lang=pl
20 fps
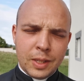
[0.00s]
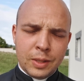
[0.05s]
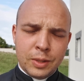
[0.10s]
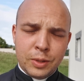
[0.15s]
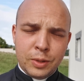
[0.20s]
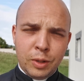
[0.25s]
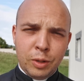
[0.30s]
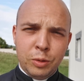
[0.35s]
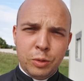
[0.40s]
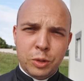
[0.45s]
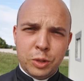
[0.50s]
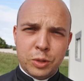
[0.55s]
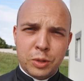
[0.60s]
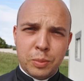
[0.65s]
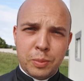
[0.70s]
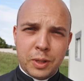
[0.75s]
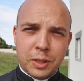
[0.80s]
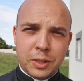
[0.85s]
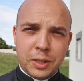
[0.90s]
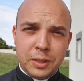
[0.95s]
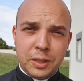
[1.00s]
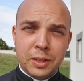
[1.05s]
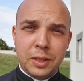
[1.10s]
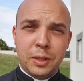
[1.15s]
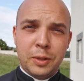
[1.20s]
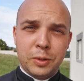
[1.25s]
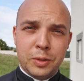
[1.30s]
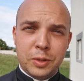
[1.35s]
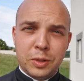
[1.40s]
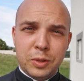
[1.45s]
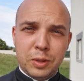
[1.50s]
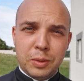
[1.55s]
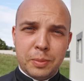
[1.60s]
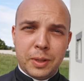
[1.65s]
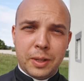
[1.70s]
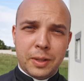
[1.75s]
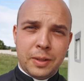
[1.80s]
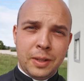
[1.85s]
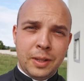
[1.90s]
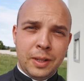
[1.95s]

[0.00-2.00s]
zdolność zobaczenia tego, co dobre